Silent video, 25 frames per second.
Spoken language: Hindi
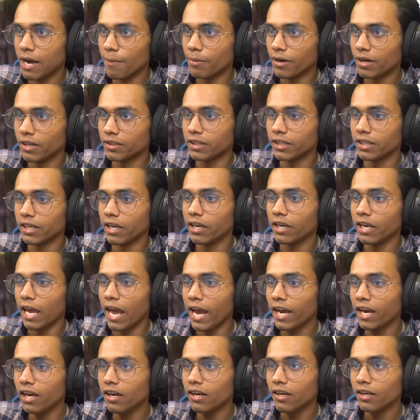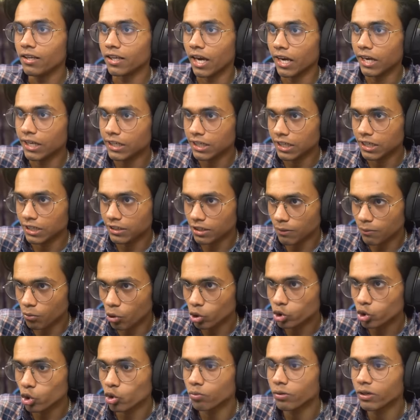यहाँ पे रख देंगे एक एग यानी कि नीचे
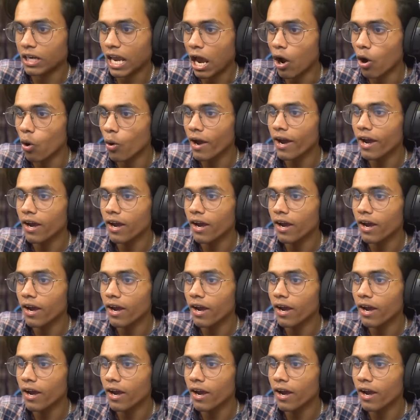मशरूम क्या हुआ